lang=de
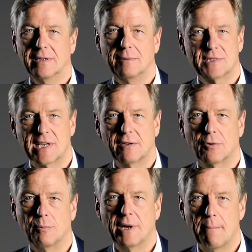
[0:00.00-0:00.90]
im
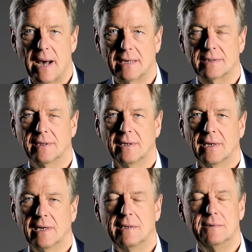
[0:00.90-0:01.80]
Zentrum der Macht.
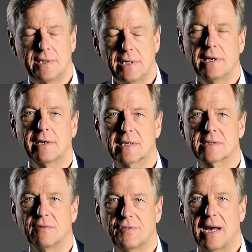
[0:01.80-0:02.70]
Sie nennt das
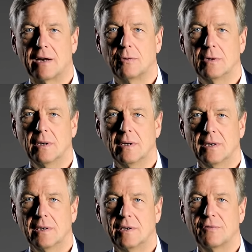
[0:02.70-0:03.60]
Erfahrung.
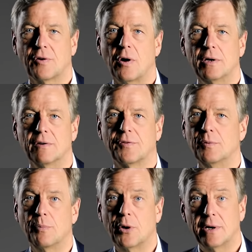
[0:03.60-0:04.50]
Die Freunde
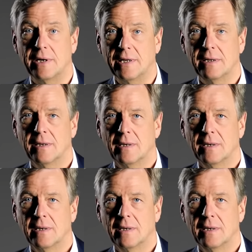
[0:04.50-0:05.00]
von Bernie